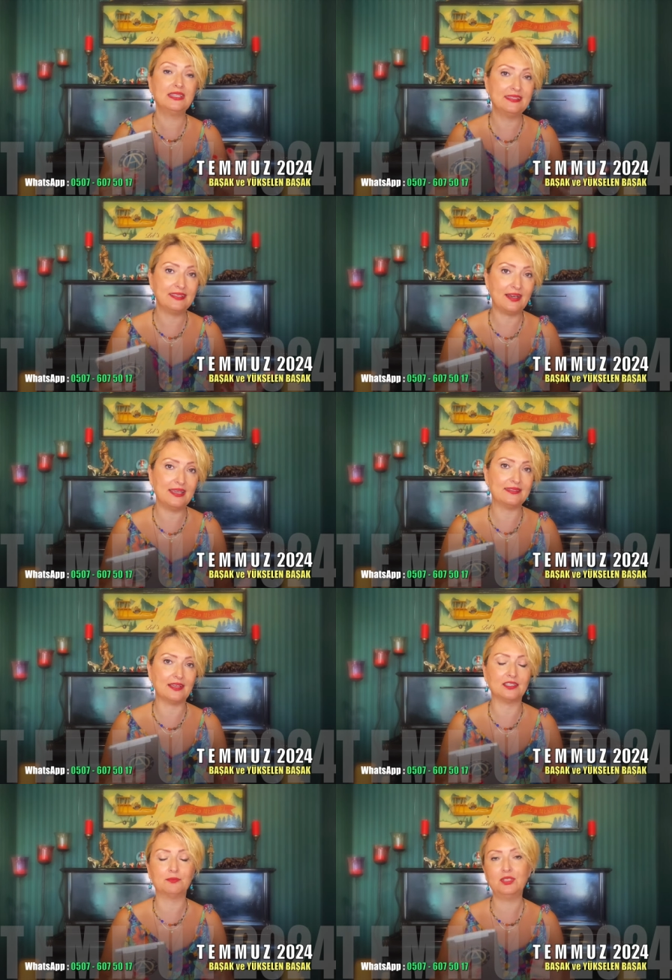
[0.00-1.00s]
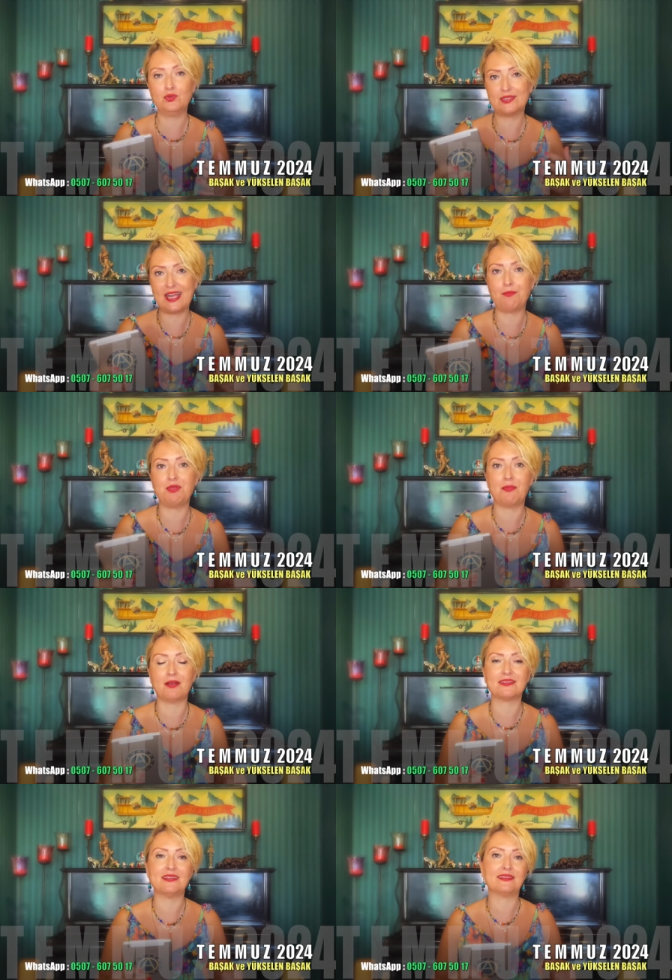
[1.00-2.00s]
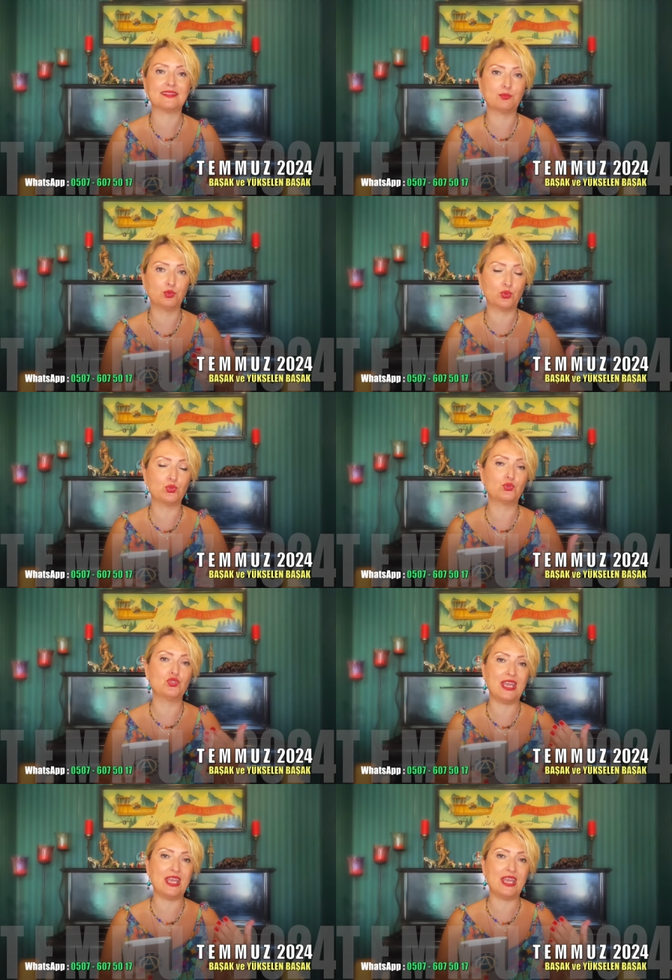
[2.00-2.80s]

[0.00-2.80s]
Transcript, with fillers: dirayet anlamında güzel bir Mars etkisi bu 9.